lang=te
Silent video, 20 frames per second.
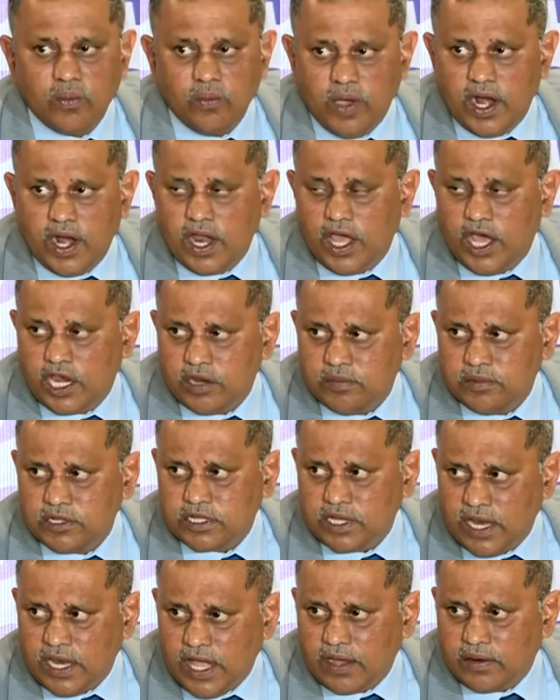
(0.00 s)
వాళ్ళ
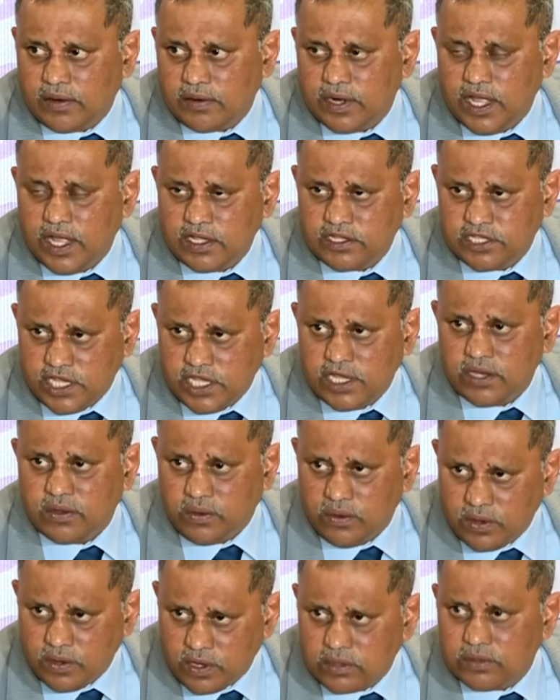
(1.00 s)
అనుమతి లేకుండా
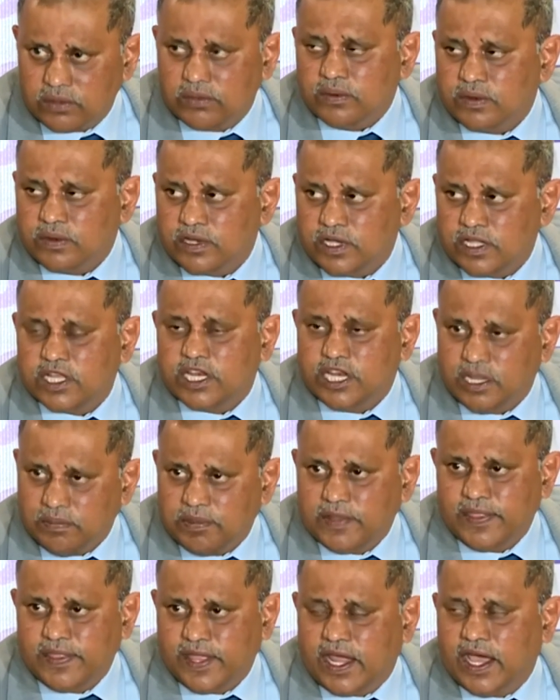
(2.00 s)
చేయకూడదు ఇది
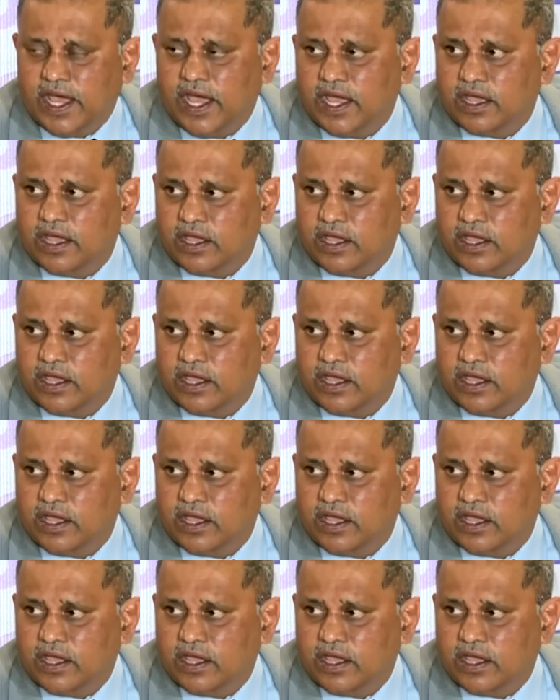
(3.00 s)
నిబంధన